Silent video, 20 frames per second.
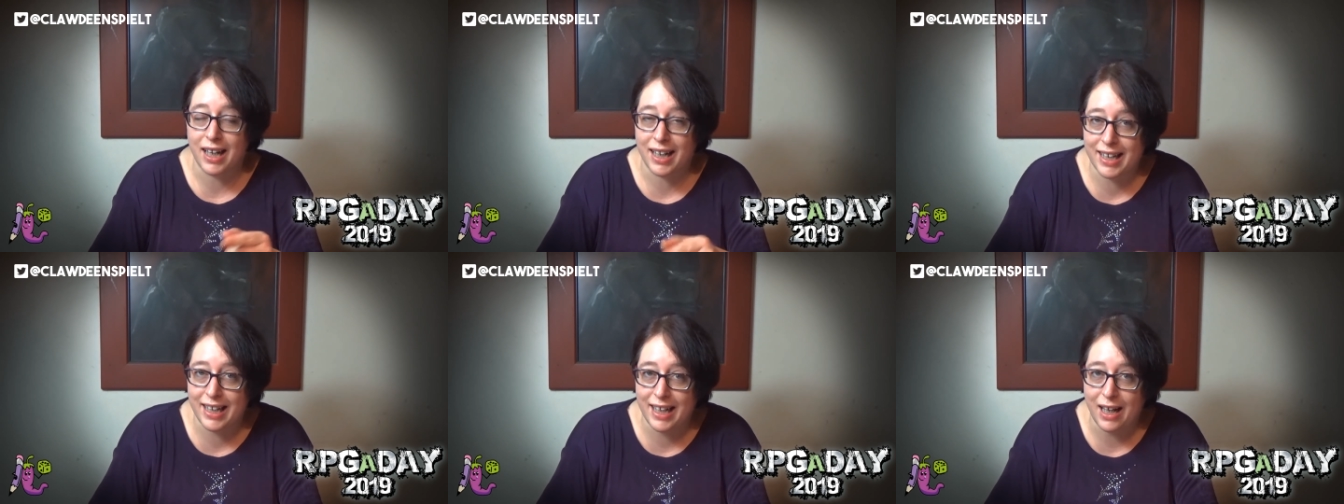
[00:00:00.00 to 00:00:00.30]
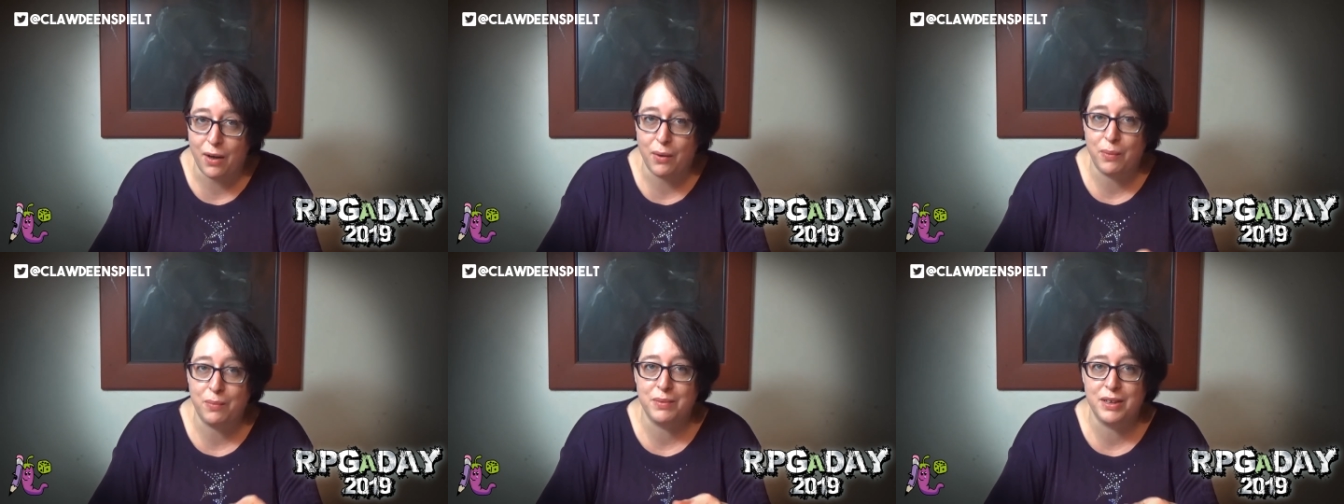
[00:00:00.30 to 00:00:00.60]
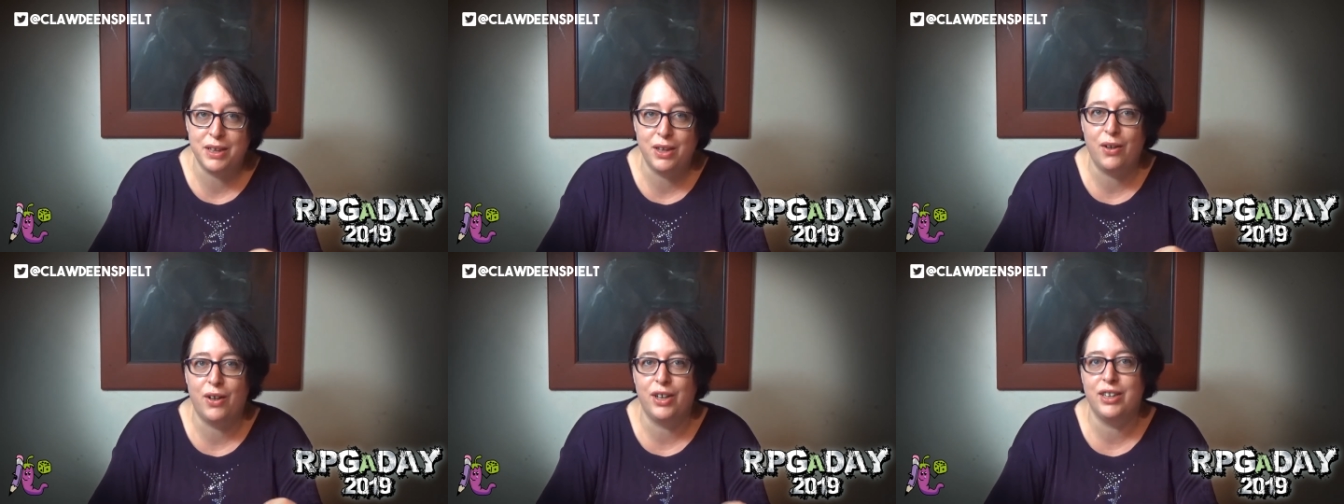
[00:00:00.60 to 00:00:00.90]

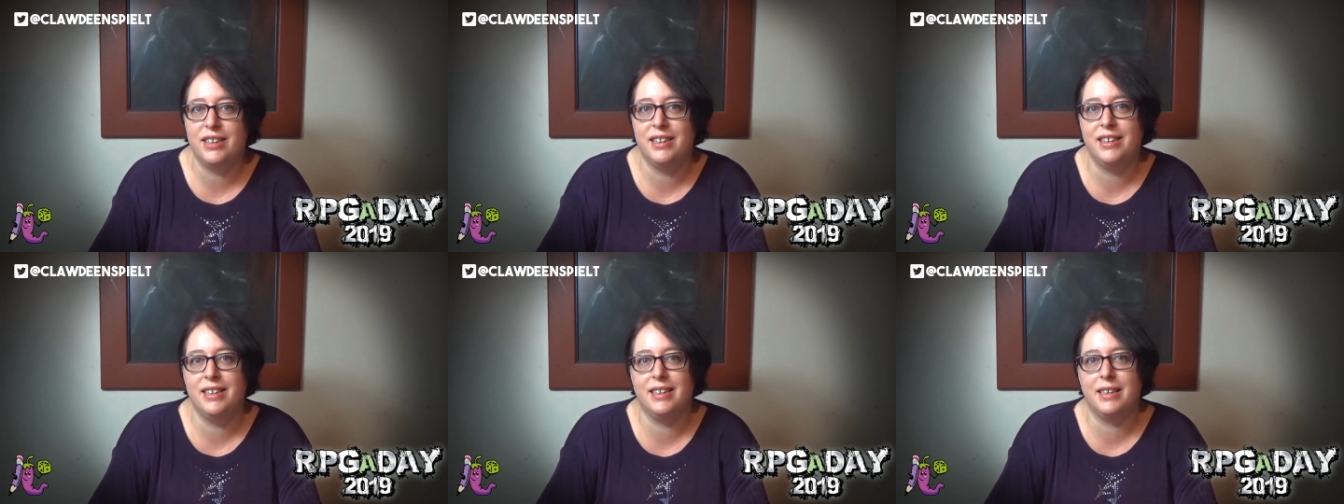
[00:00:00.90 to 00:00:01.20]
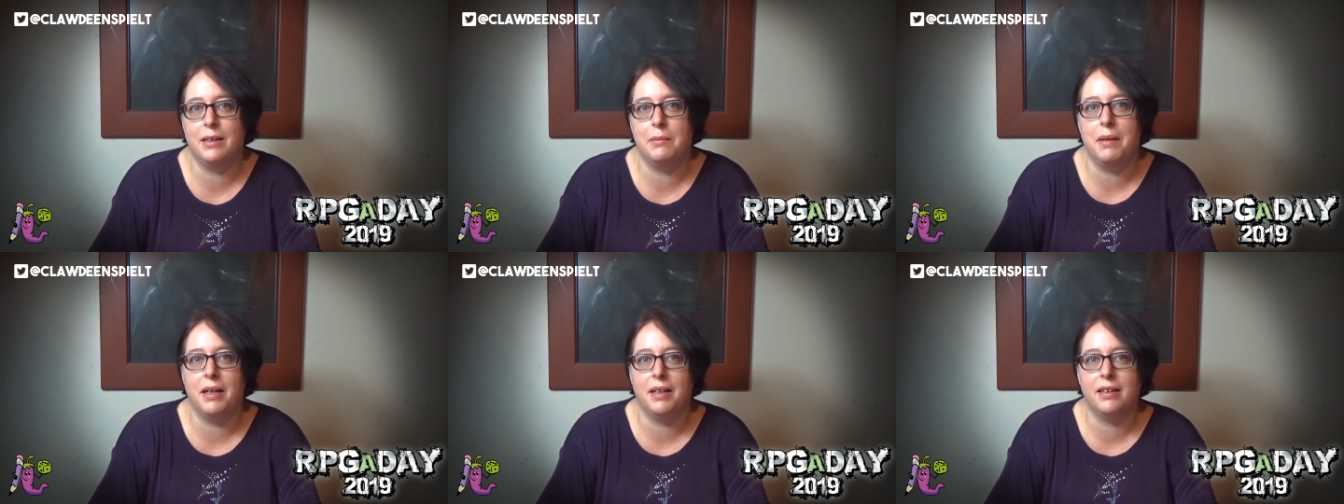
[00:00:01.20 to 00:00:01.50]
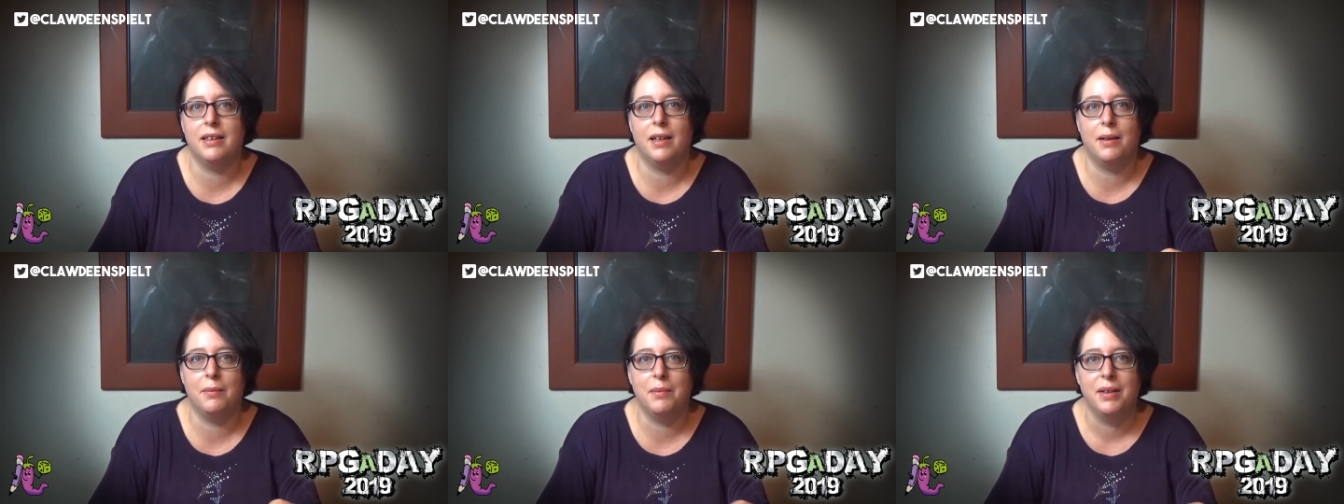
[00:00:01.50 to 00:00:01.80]
glauben die Leute, die es
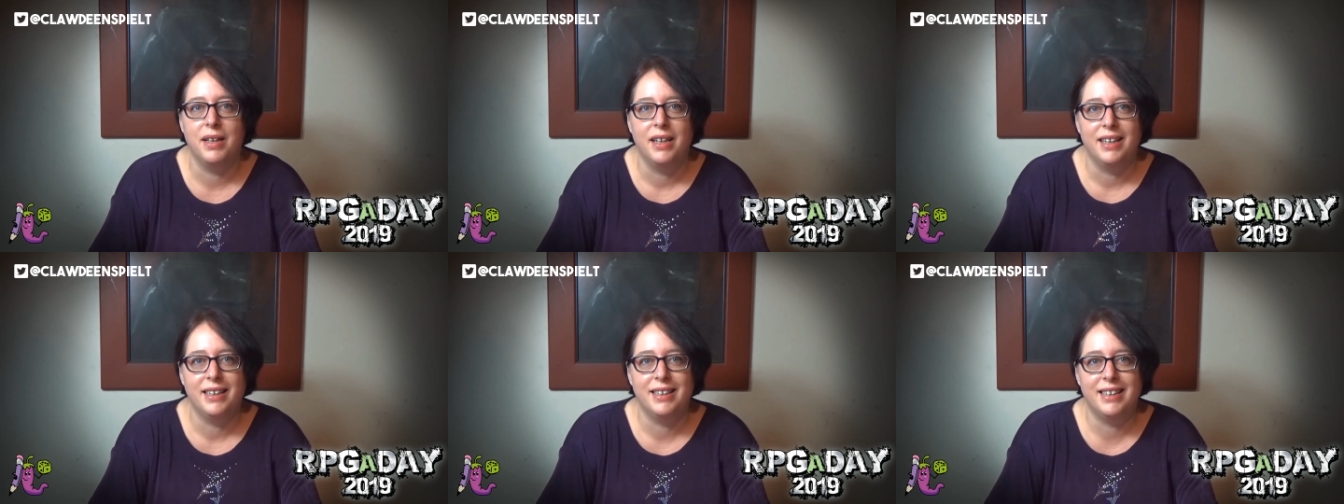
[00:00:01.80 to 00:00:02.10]
gemacht haben,